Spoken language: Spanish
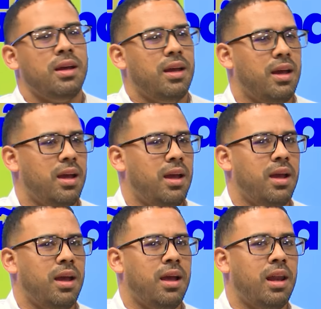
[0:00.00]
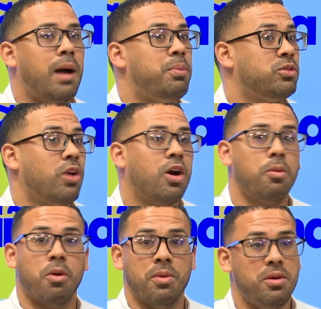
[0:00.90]
las personas
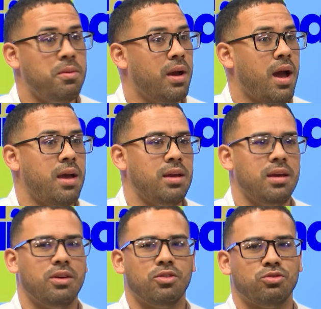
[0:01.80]
como viven ahí,